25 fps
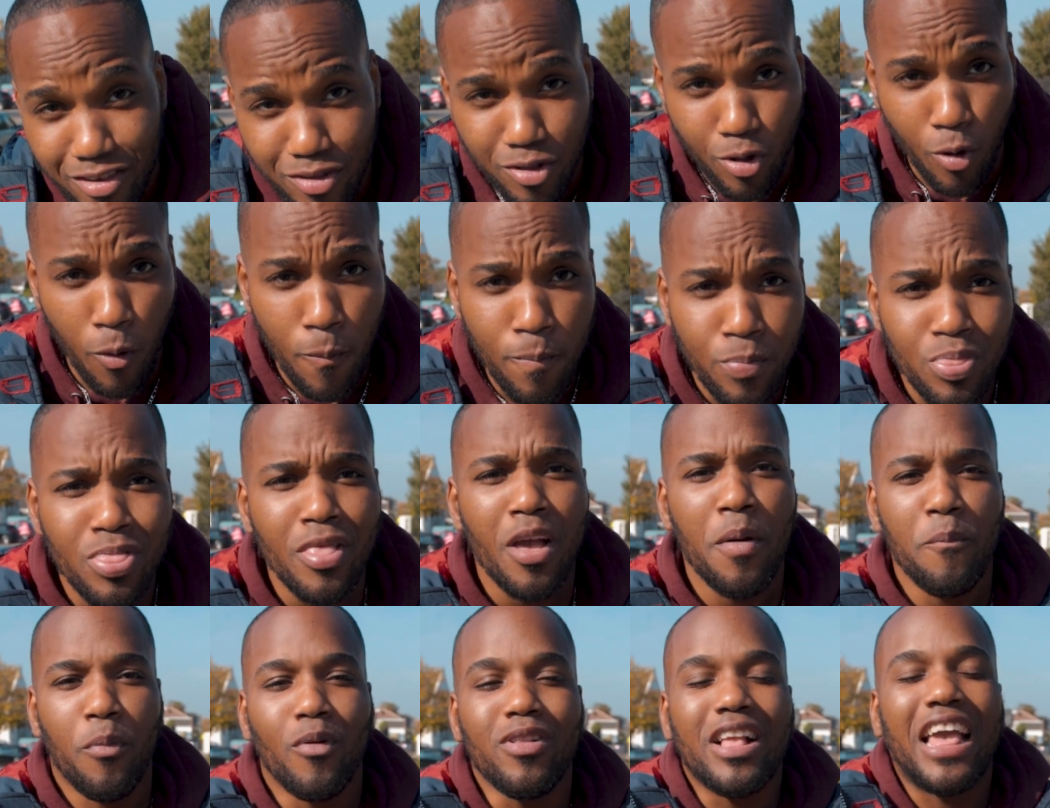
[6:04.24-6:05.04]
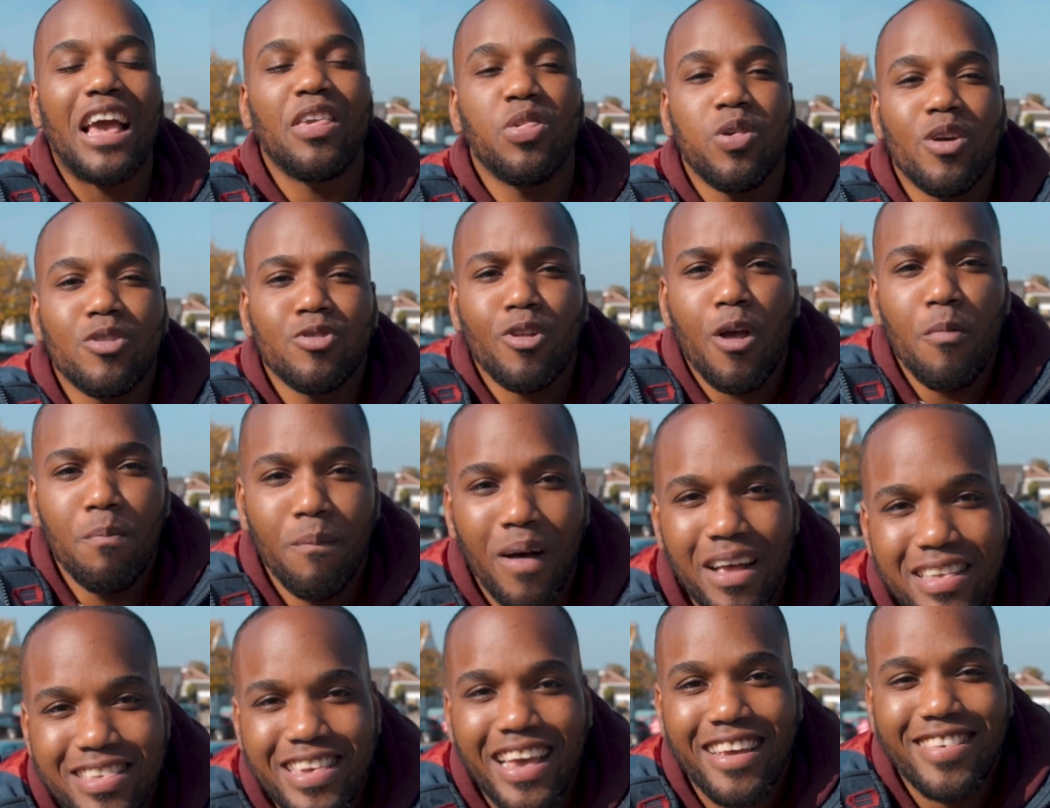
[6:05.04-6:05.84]
esto, porque yo estoy
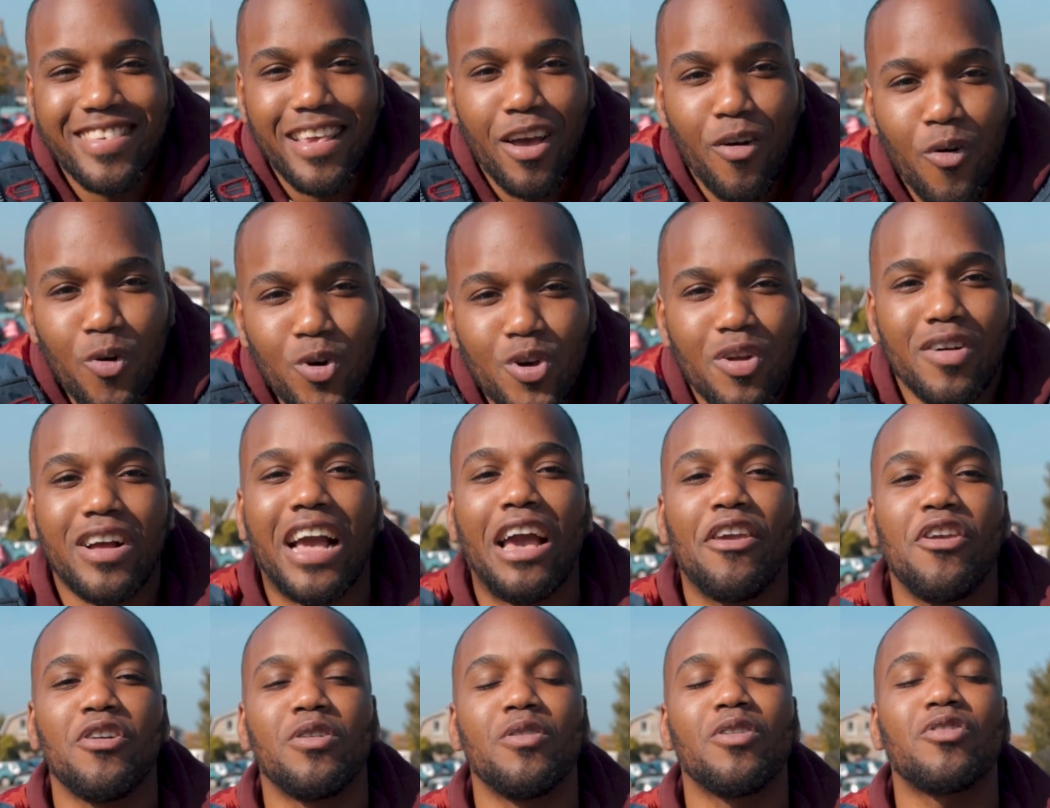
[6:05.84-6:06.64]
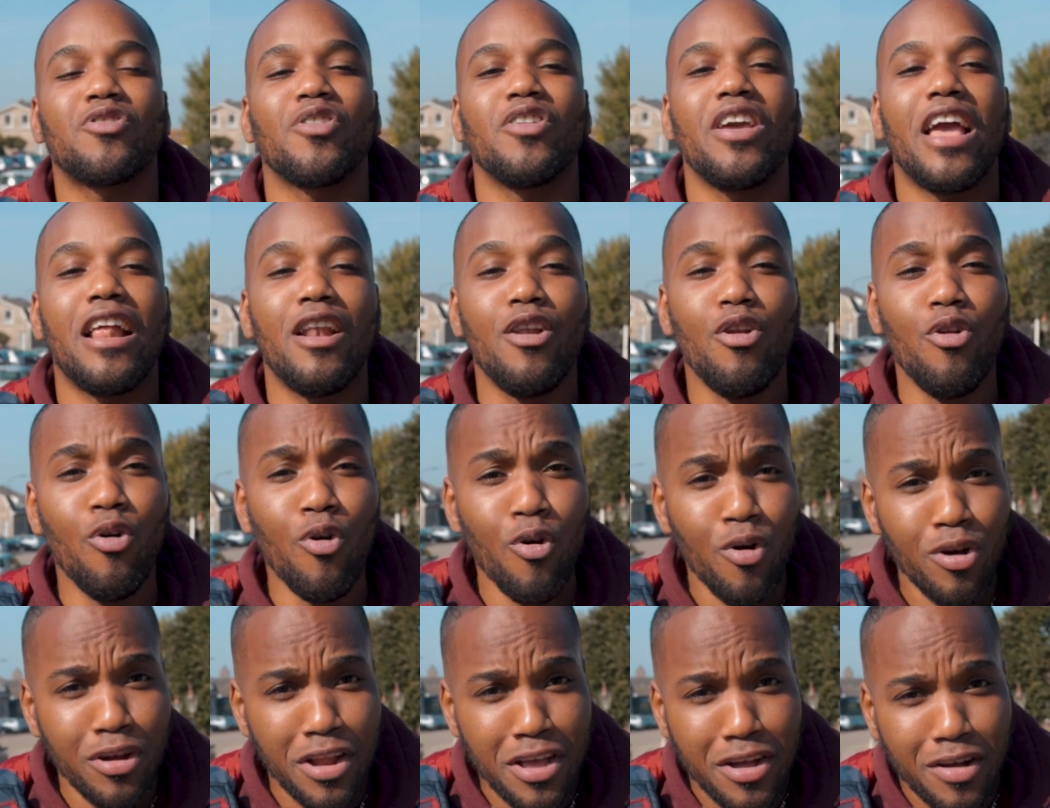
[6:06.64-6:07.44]
más que seguro que yo no soy el
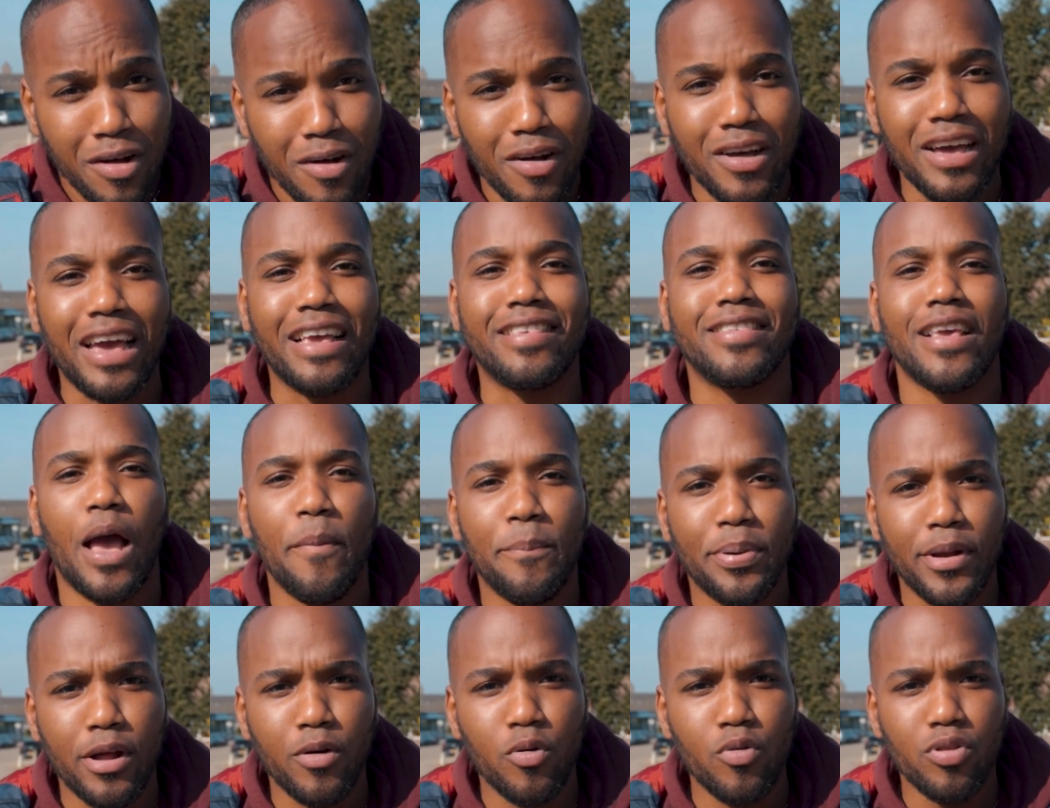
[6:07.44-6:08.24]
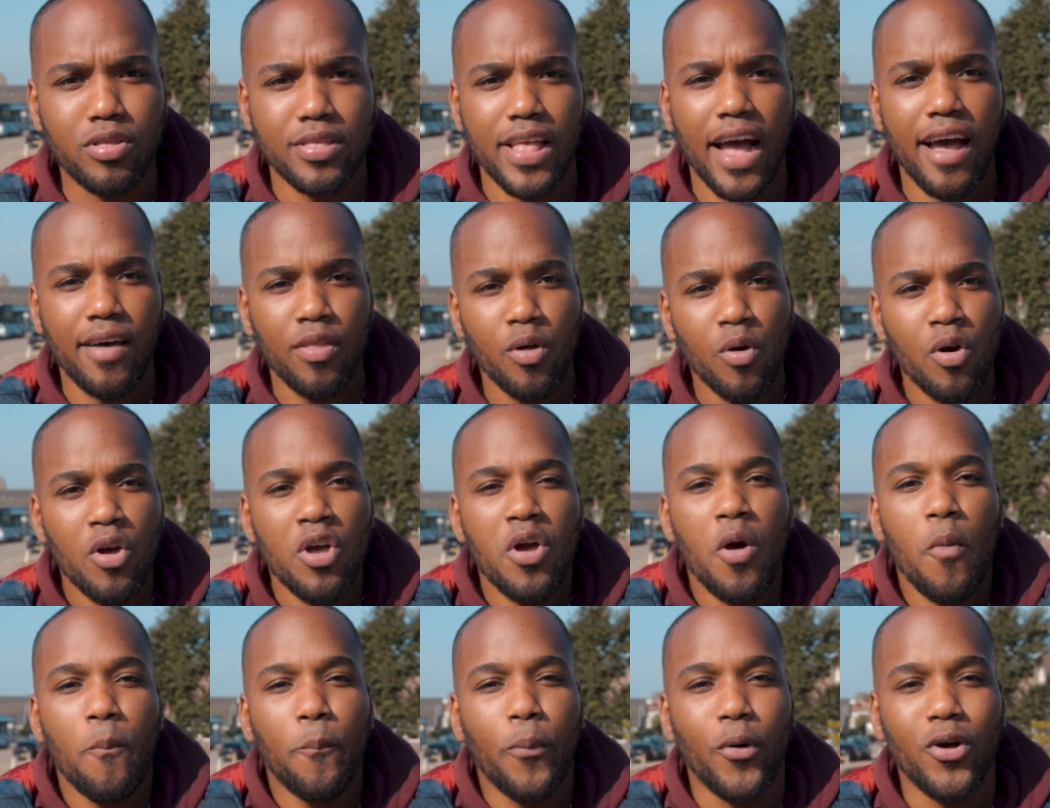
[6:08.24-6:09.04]
único que se ha preguntado
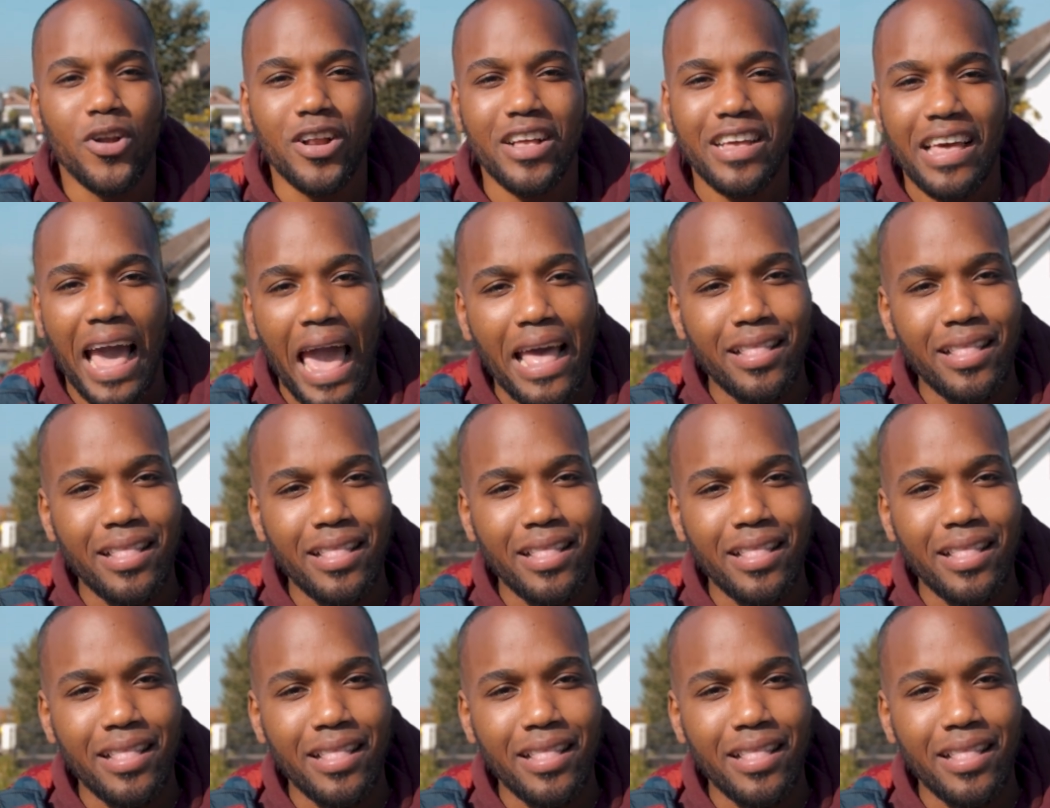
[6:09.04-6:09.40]
por qué